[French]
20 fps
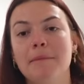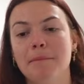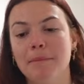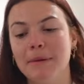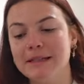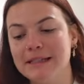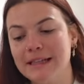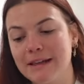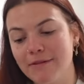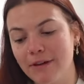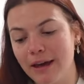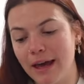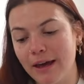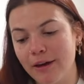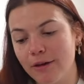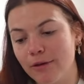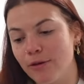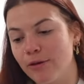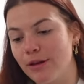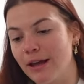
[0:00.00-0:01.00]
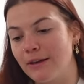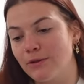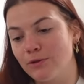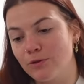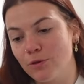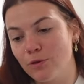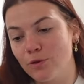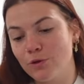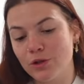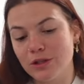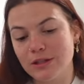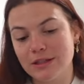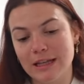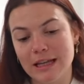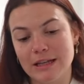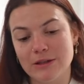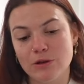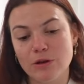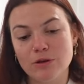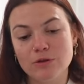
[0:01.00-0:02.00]
mais c'est vrai qu'il y a
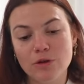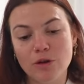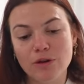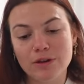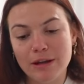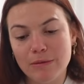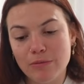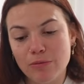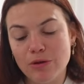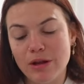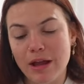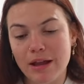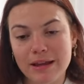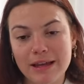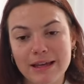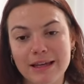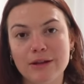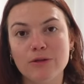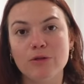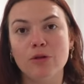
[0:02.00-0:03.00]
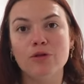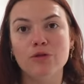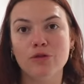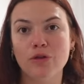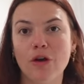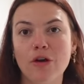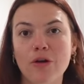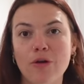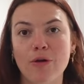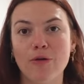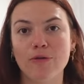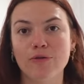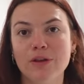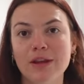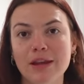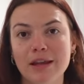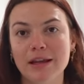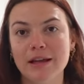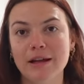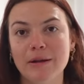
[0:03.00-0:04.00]
cette chose dans le début d'année qui te donne
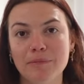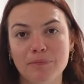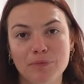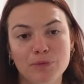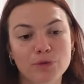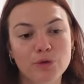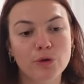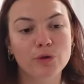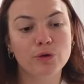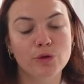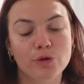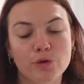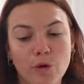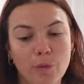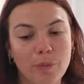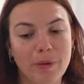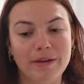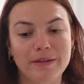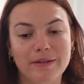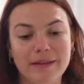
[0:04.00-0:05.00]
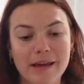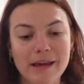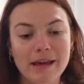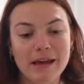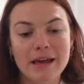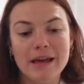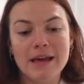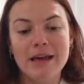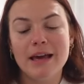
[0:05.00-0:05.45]
l'envie de te surpasser.